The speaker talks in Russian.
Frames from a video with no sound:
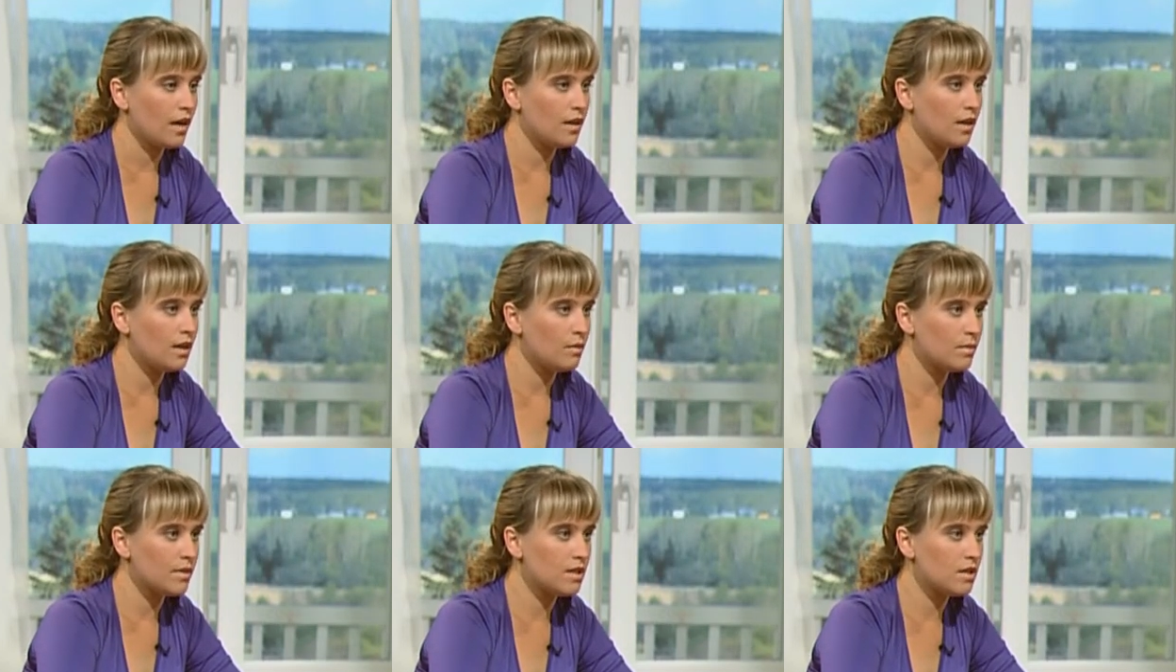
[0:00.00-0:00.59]
А
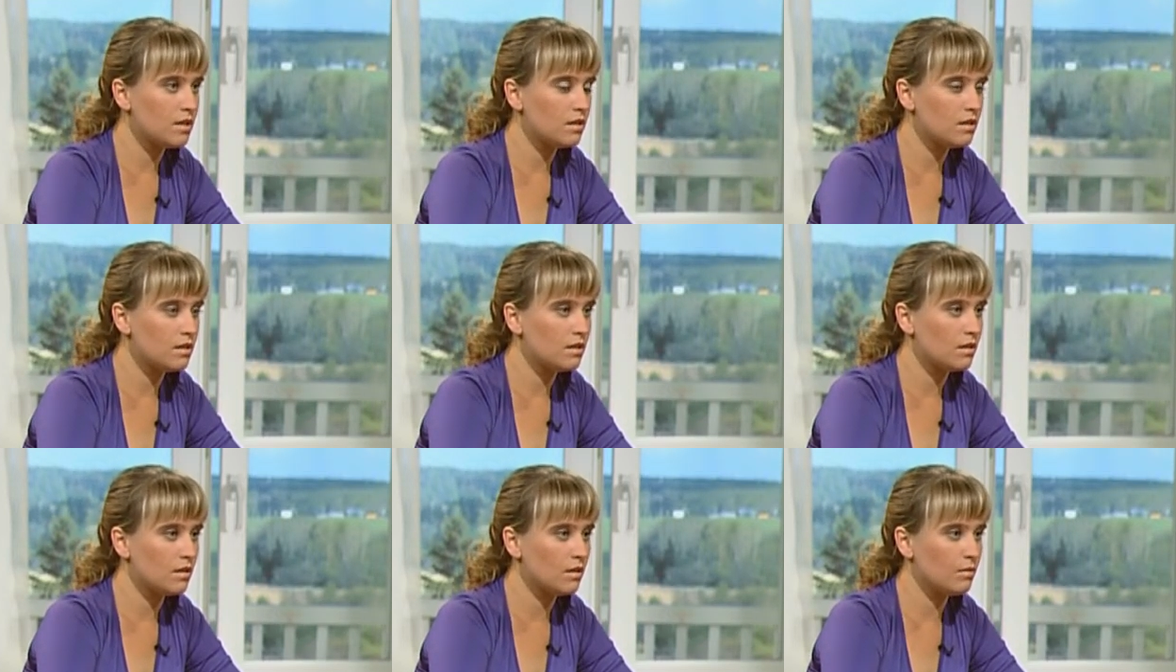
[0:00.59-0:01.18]
я
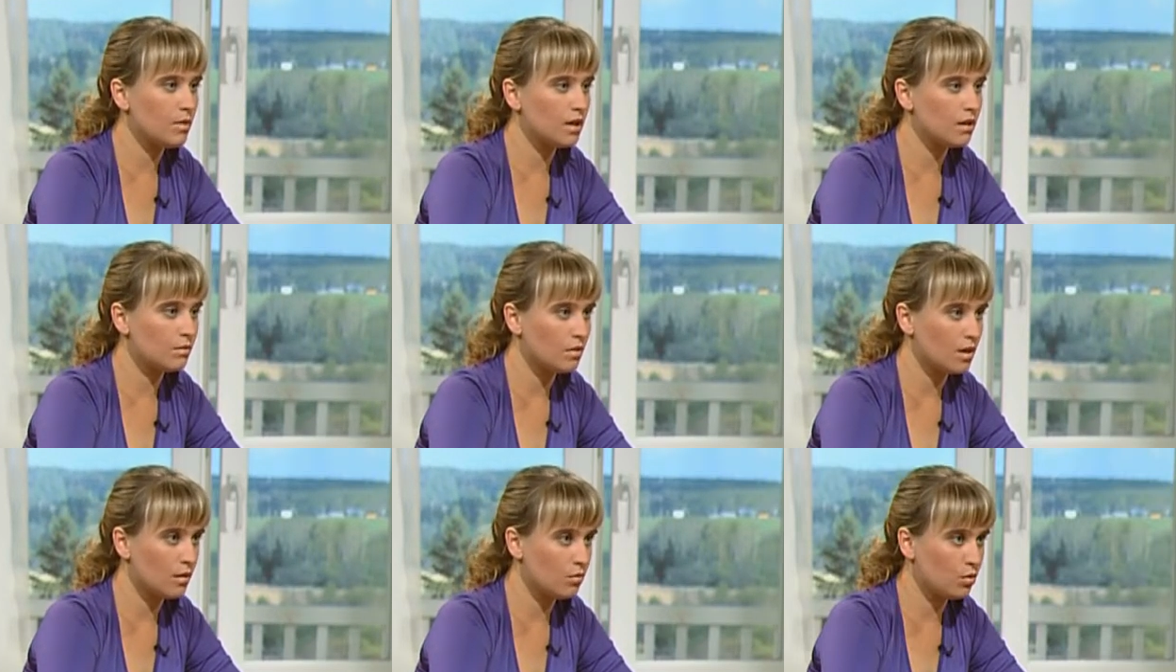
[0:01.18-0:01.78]
непосредственно с
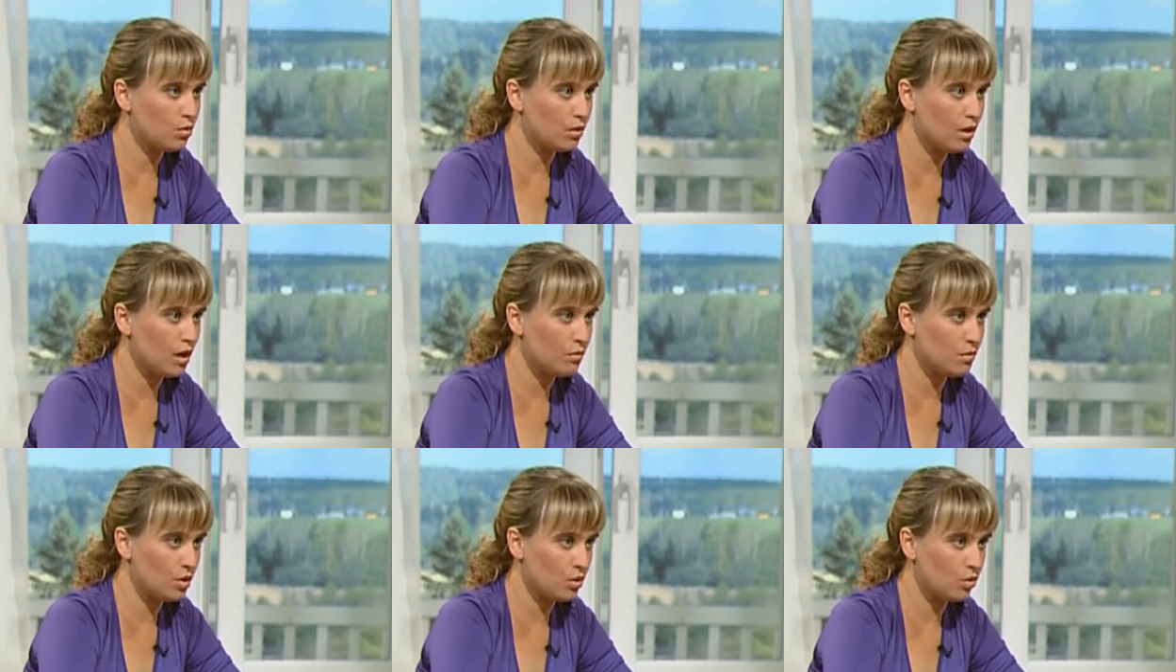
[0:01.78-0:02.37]
ребятами работаю
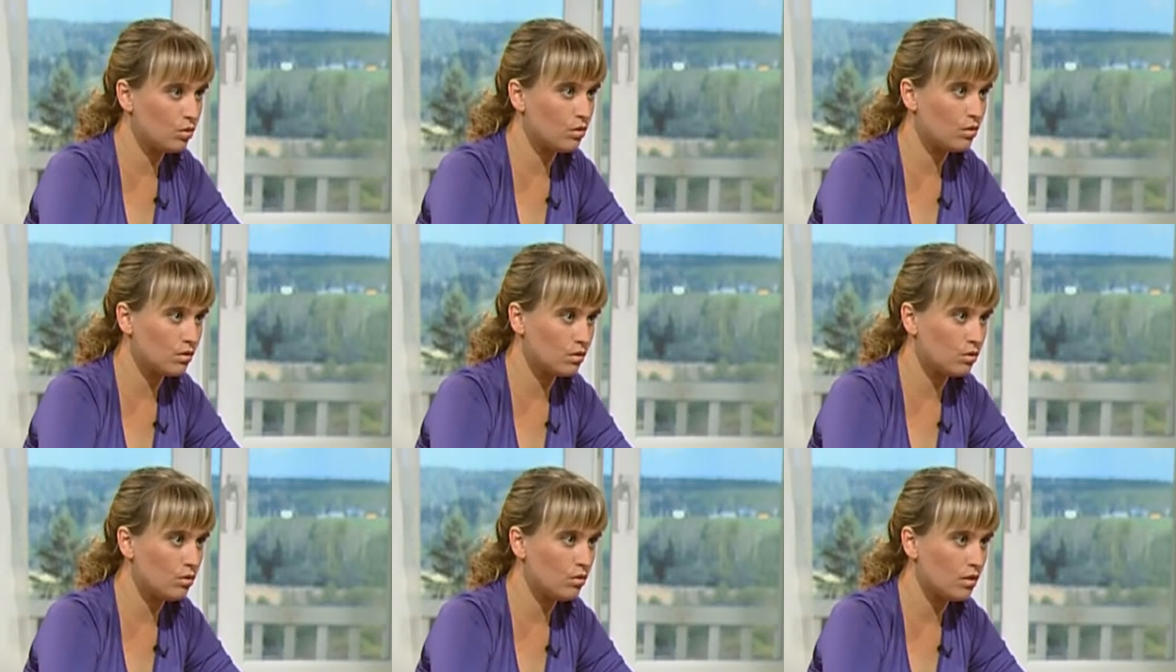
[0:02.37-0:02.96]
как
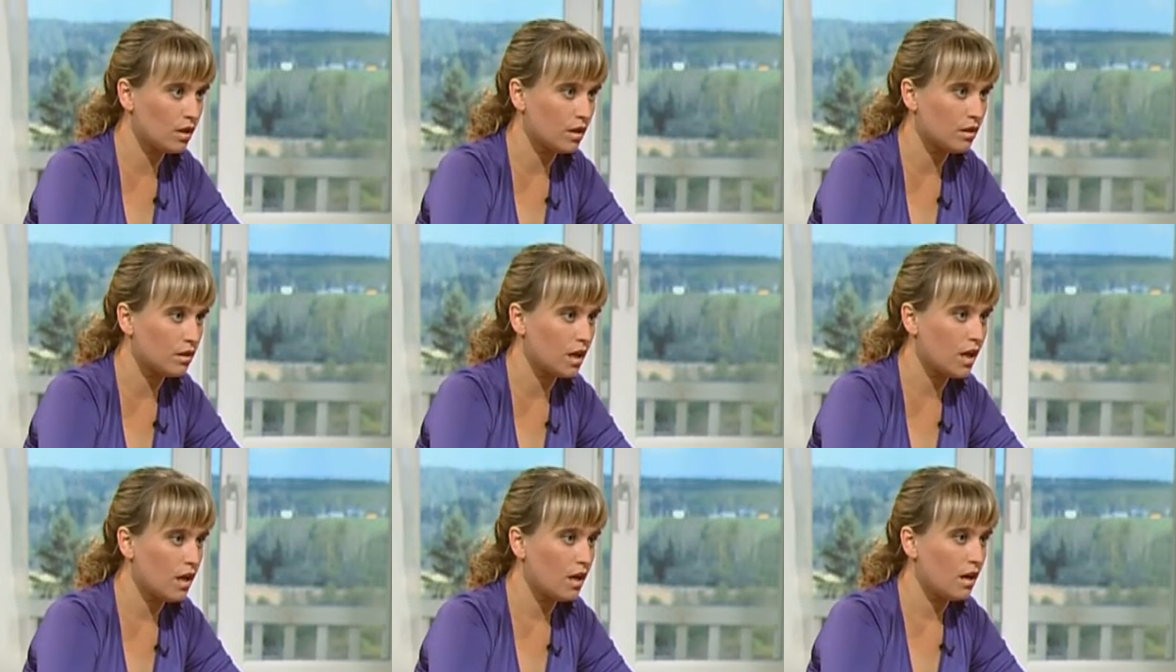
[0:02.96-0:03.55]

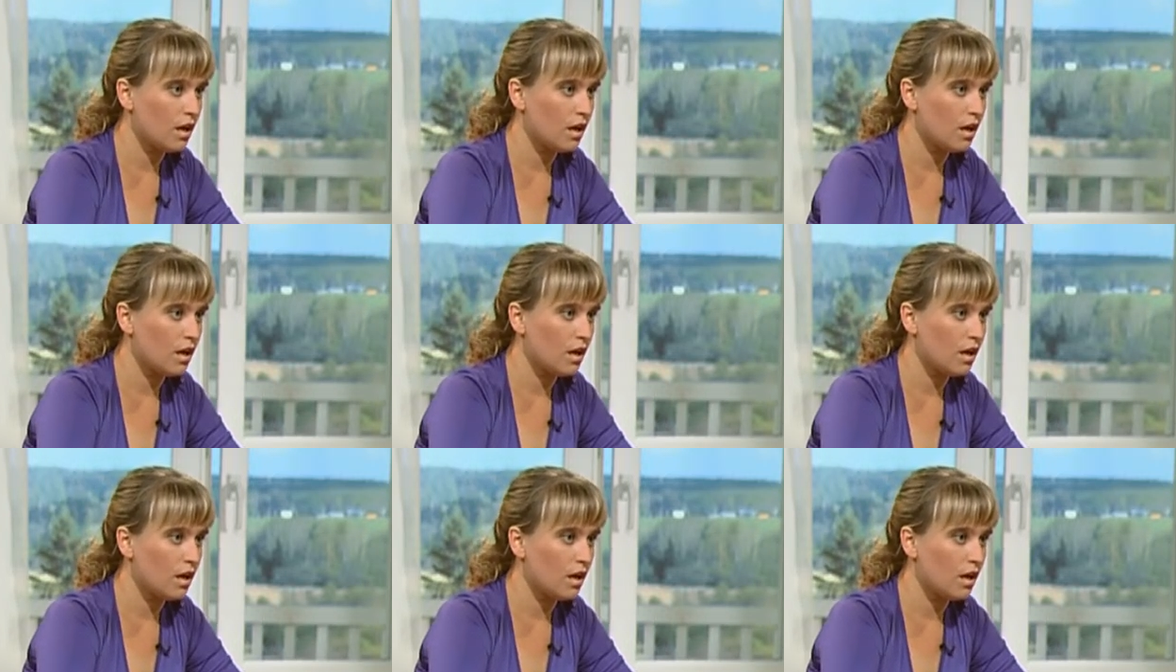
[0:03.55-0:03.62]
психолог-консультант.